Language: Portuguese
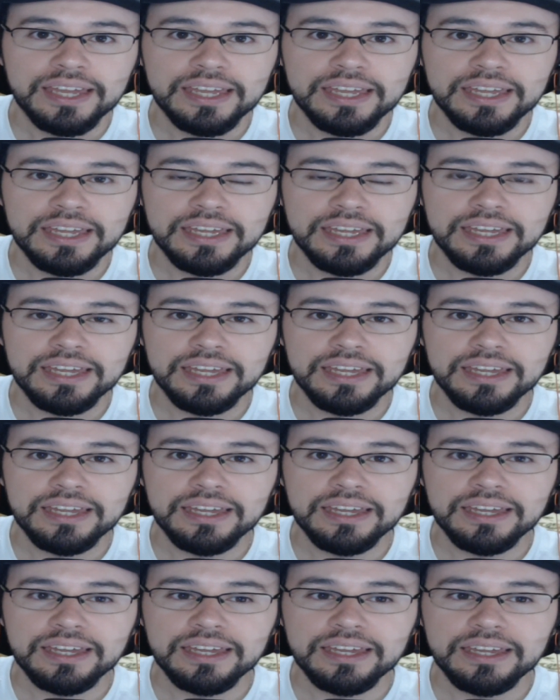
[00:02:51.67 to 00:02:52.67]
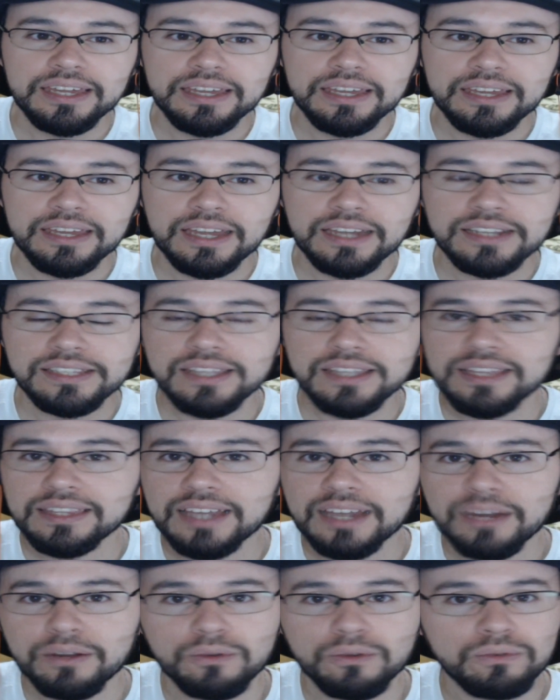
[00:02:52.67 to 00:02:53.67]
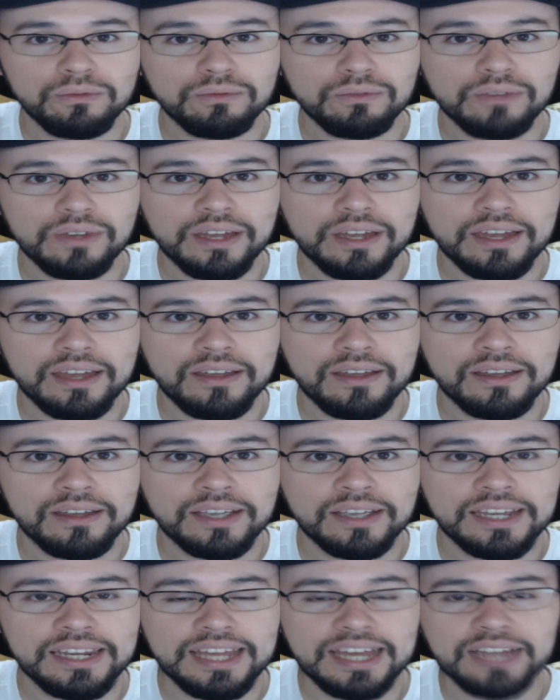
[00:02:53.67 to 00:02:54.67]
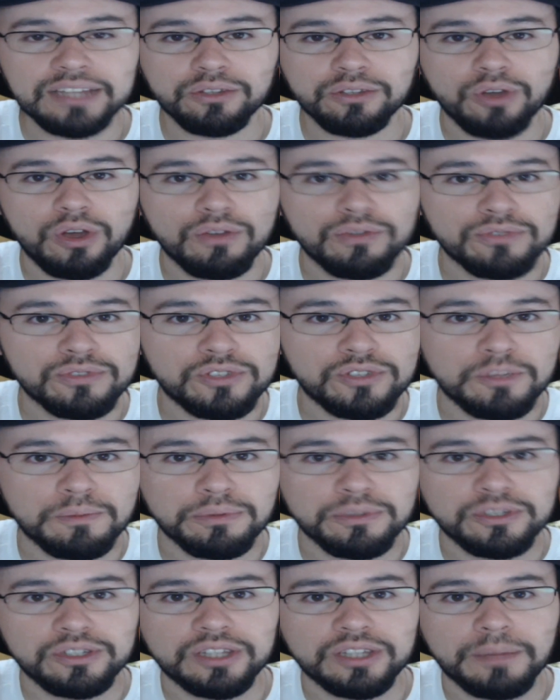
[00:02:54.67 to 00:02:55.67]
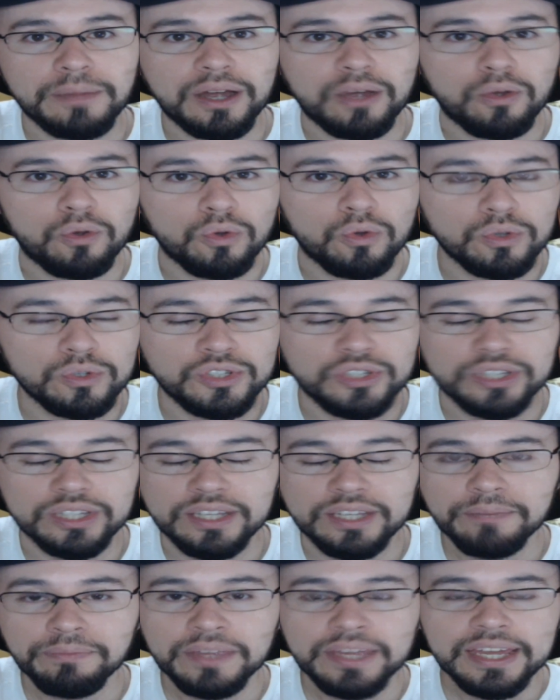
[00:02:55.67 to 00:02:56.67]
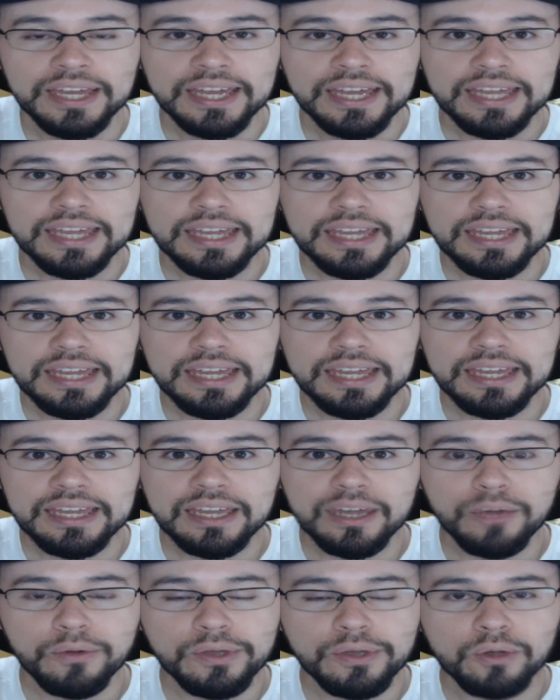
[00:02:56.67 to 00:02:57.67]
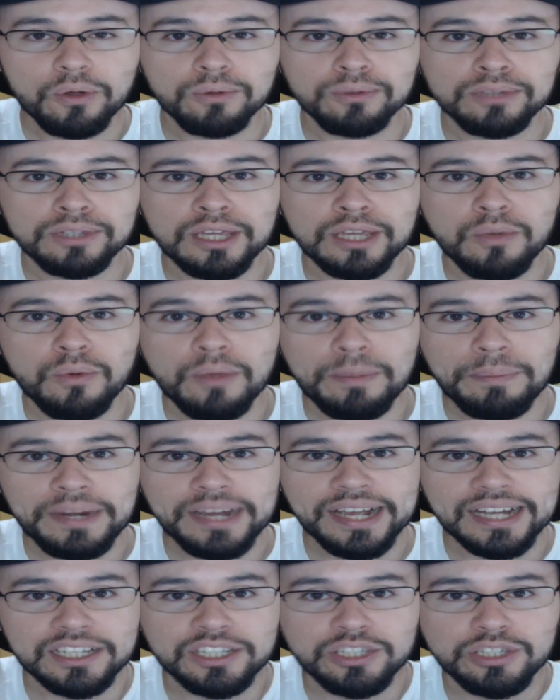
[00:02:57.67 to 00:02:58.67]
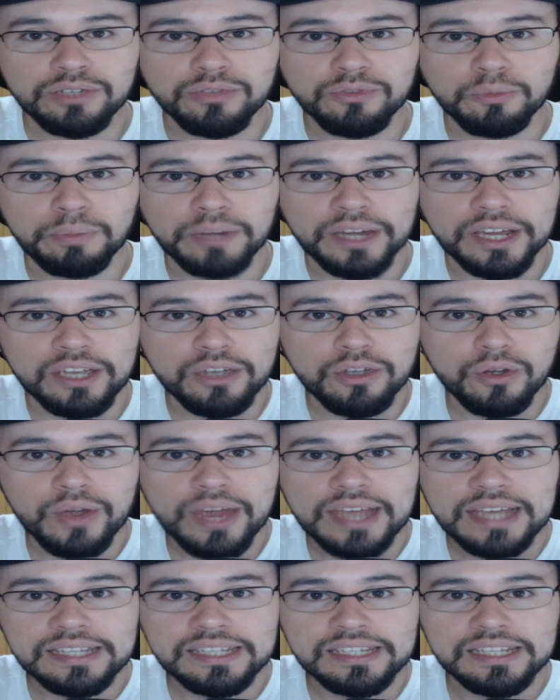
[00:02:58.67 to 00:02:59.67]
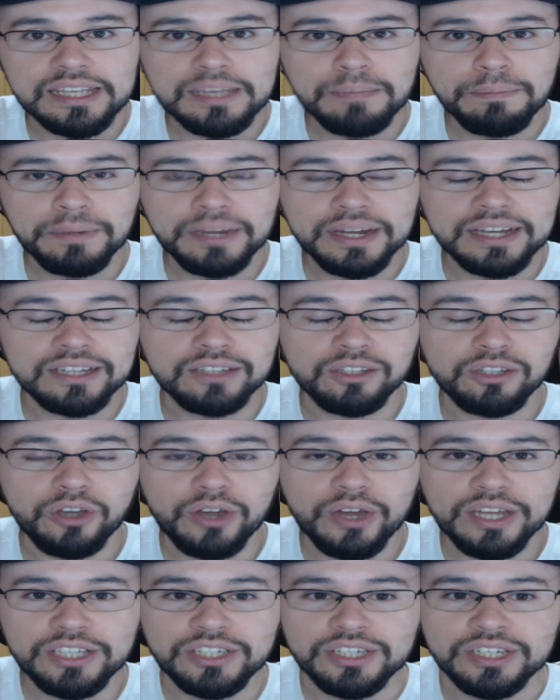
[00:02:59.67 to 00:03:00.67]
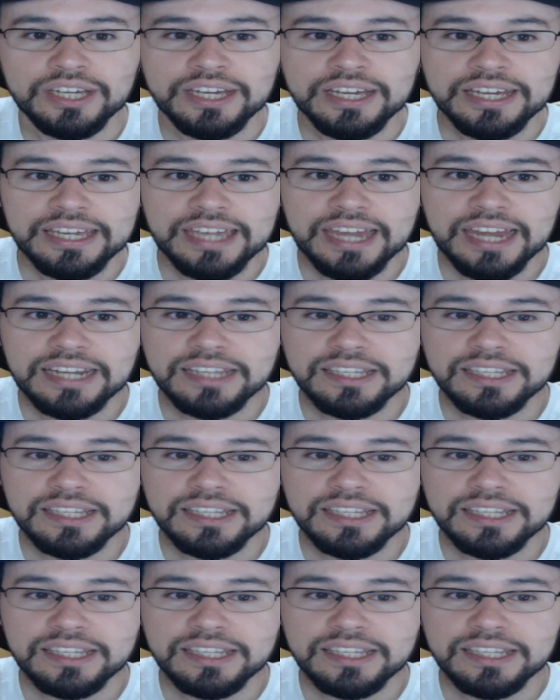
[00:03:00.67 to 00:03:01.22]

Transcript: E eles tentaram é, criar novos tipos de Tamagotchi, né? E eu encontrei um aplicativo para iOS e para Android que ele